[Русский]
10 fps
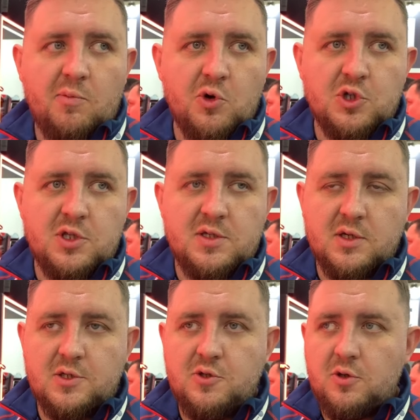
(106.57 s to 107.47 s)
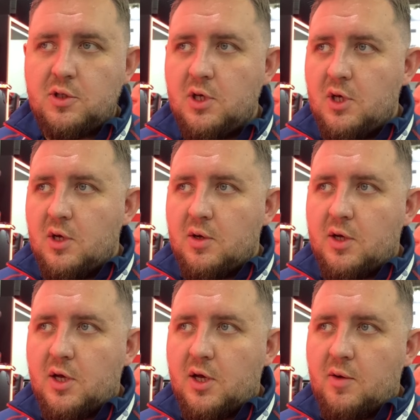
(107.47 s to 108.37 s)
мощность растет,
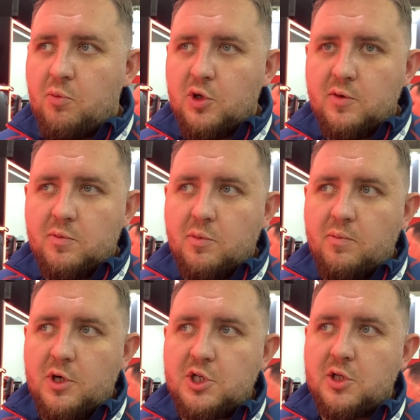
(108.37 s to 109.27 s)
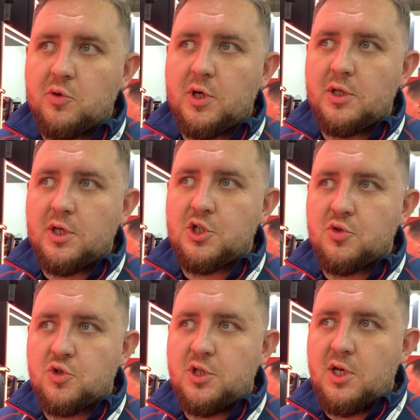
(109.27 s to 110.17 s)
более большая только отдача
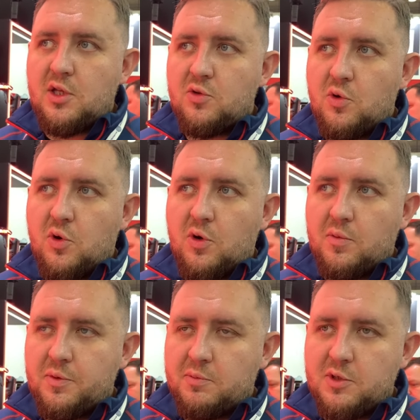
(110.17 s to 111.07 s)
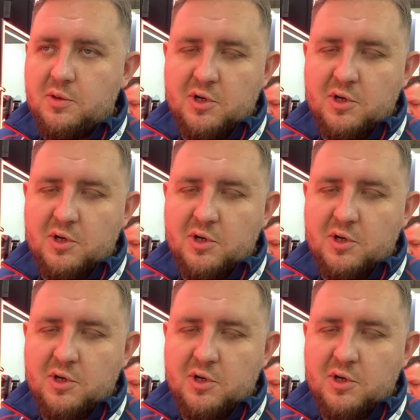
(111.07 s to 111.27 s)
нужна, но прям такие